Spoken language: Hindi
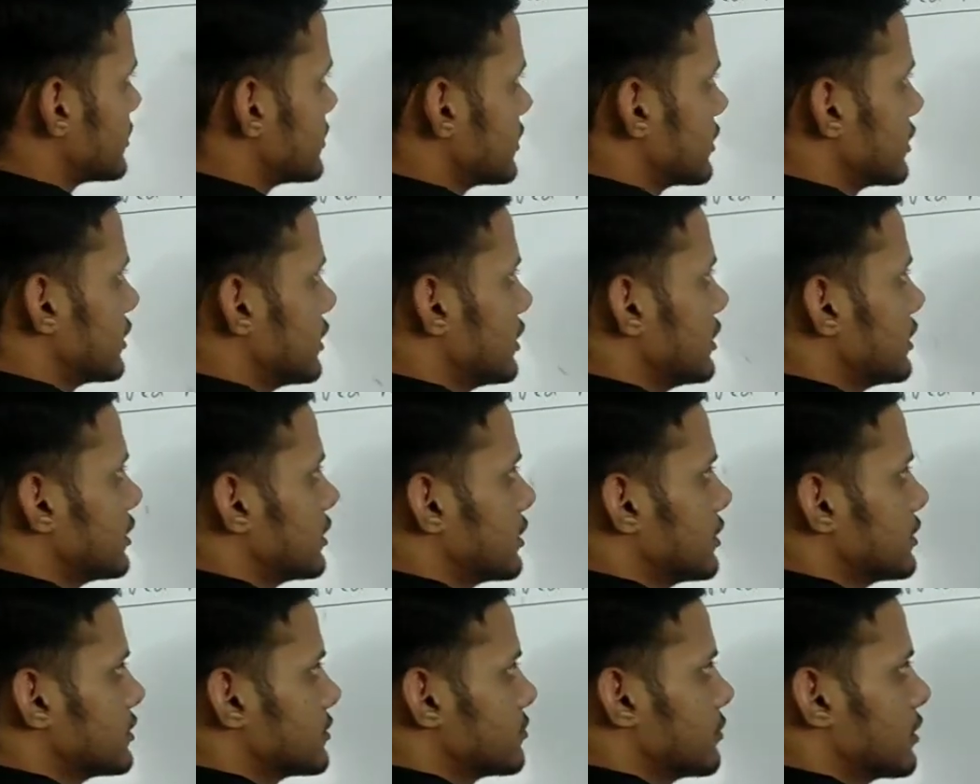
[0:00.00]
बेसिकली
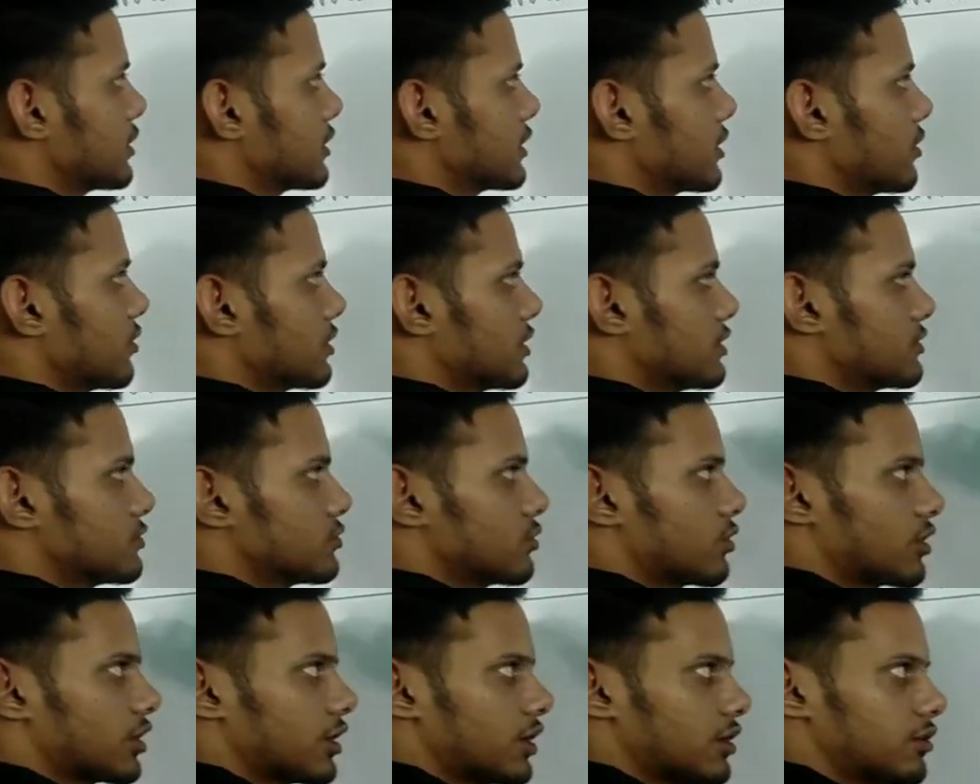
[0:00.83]
इसमें क्या होगी
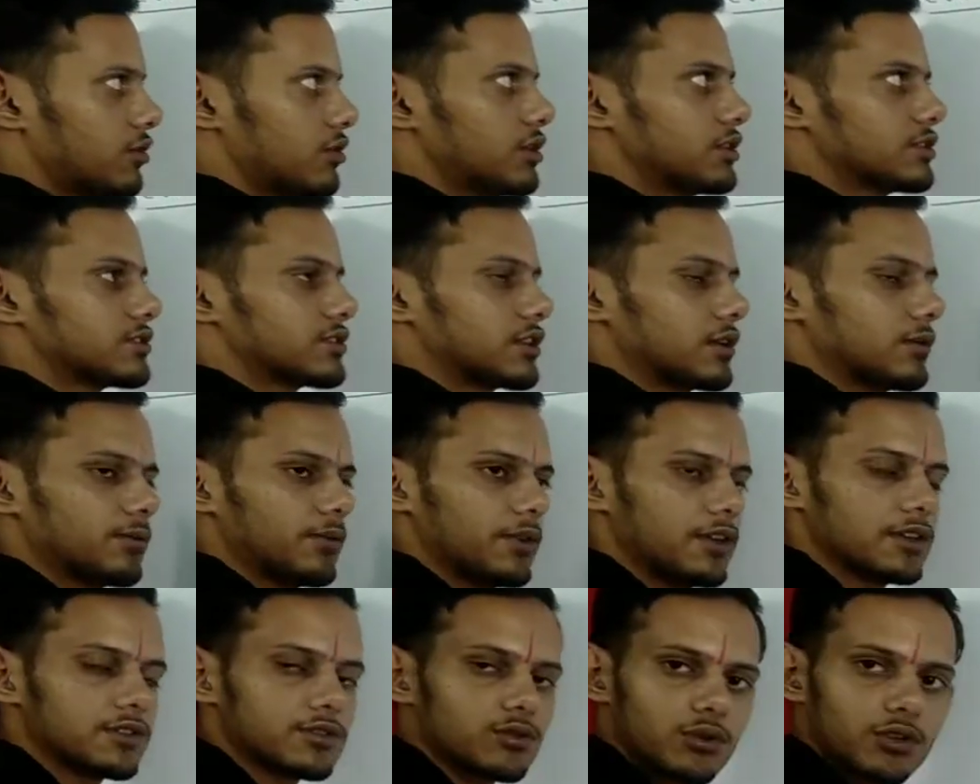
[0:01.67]
जो कर्व्ड
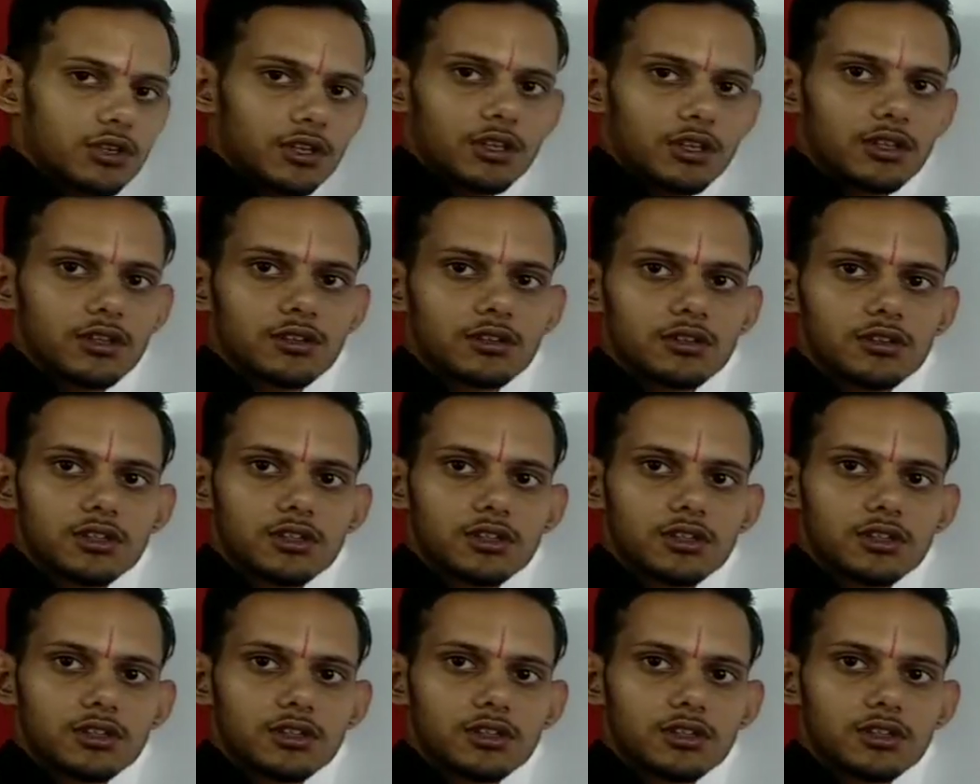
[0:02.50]
सरफेस होगी